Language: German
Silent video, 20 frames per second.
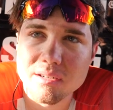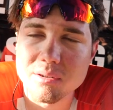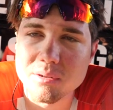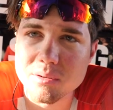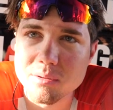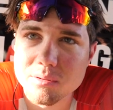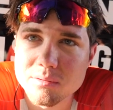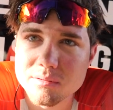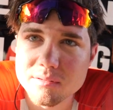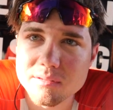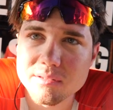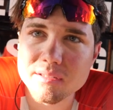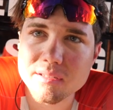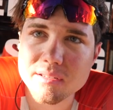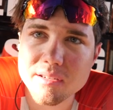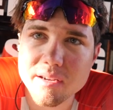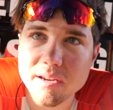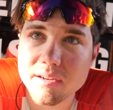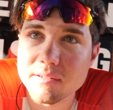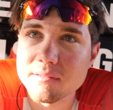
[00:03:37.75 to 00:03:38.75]
Und
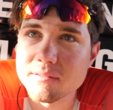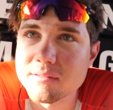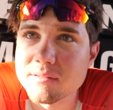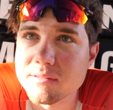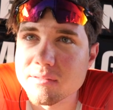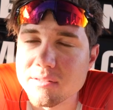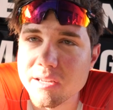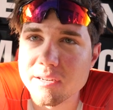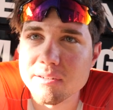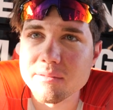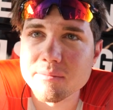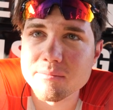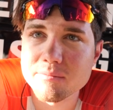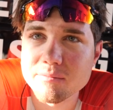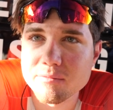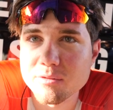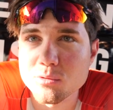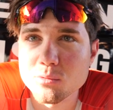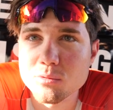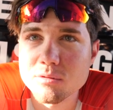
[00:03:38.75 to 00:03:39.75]
ja, dann
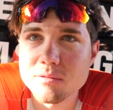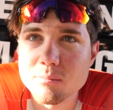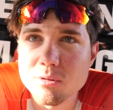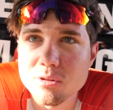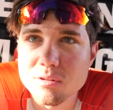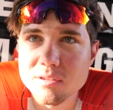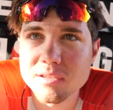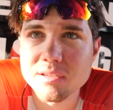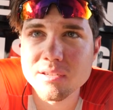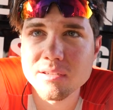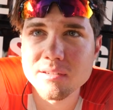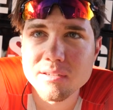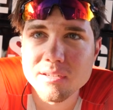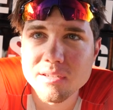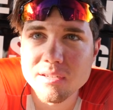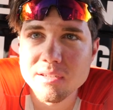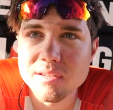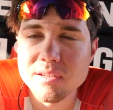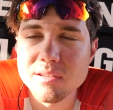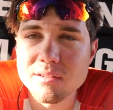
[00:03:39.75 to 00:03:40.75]
versucht du möglich,
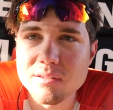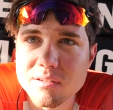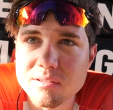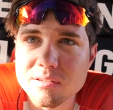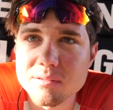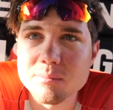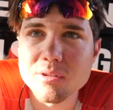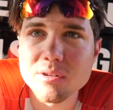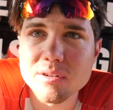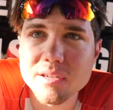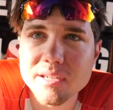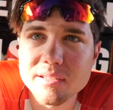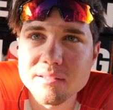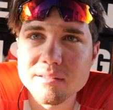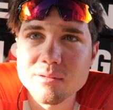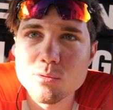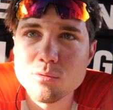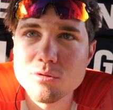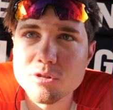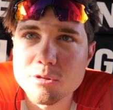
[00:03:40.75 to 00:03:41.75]
trotzdem noch
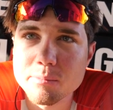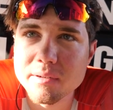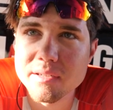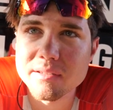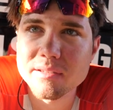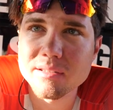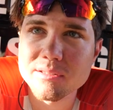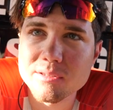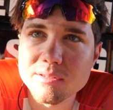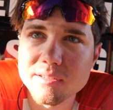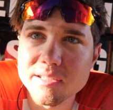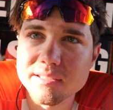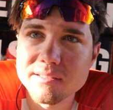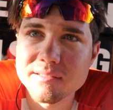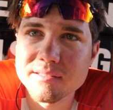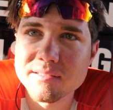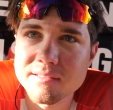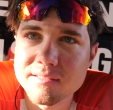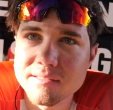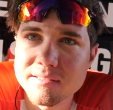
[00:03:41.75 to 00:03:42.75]
einen guten Sprint
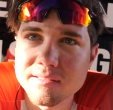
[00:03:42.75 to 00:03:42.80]
hinzulegen.